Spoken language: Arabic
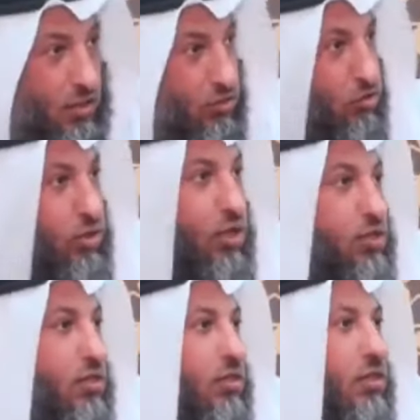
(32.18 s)
قصه
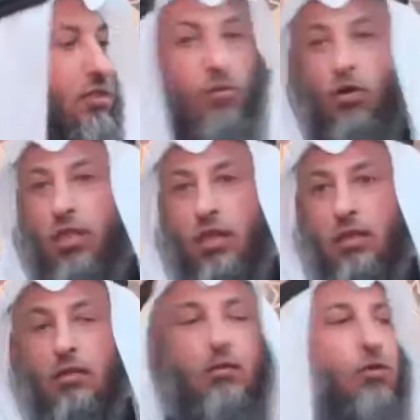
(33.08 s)
ديك موضه
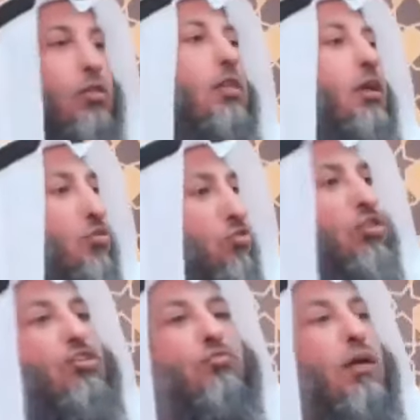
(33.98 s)
يطلع قص
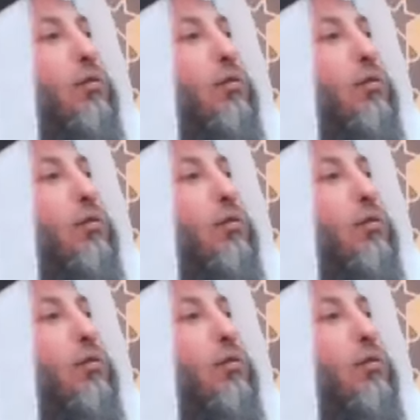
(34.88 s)
ديك وما